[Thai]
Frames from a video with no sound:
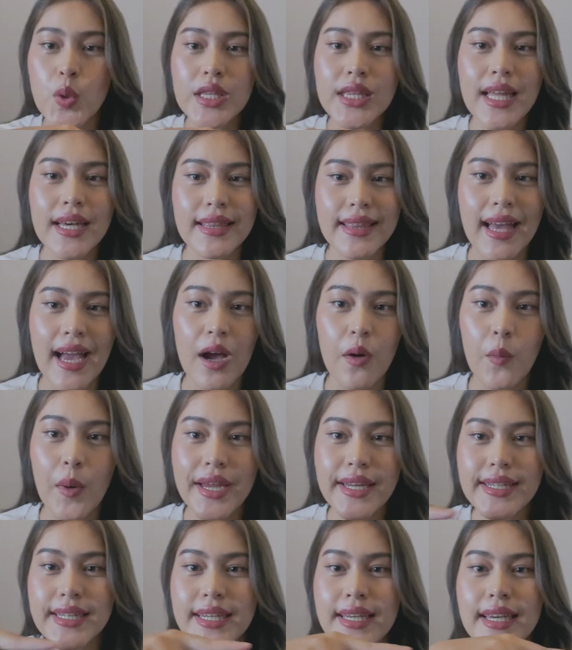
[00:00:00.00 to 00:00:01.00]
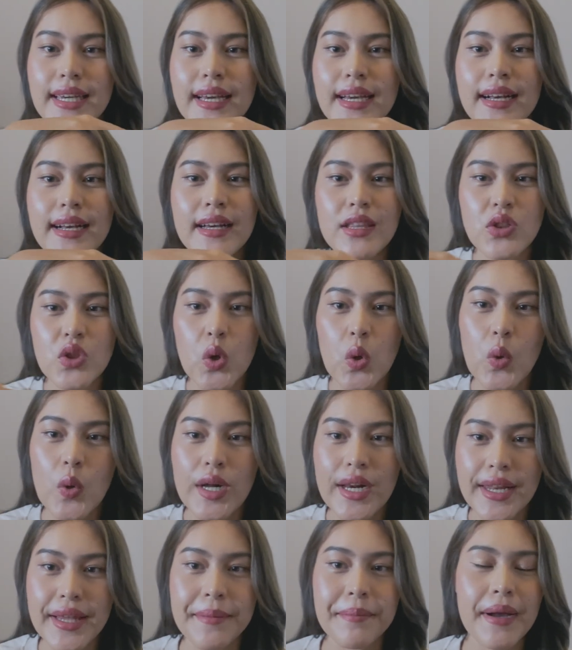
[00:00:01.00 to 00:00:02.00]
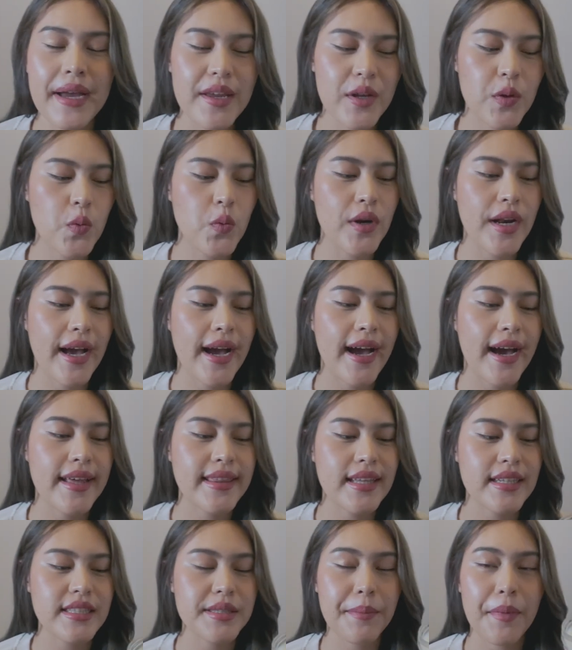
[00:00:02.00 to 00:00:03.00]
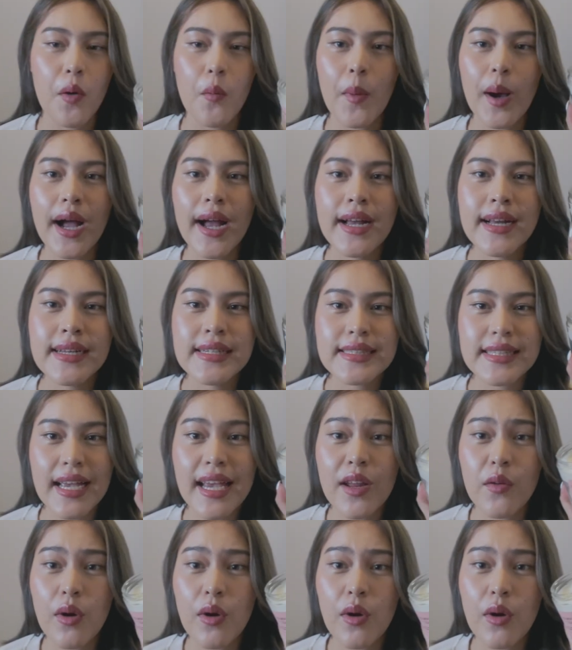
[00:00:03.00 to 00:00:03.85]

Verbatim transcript: ตต่างๆไว้ที่ตรงคลิปให้ดูนะคะแต่จะบอกว่าจะเห็น